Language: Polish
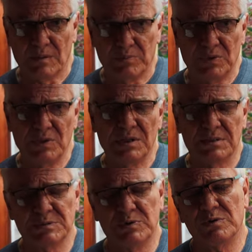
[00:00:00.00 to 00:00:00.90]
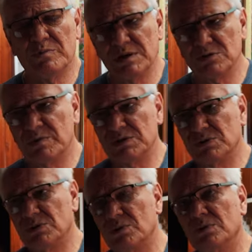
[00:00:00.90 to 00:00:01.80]
po drugie też było bardzo,
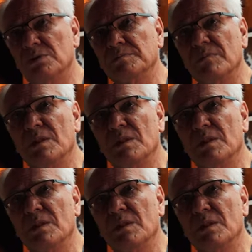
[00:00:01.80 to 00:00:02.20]
bardzo trudno,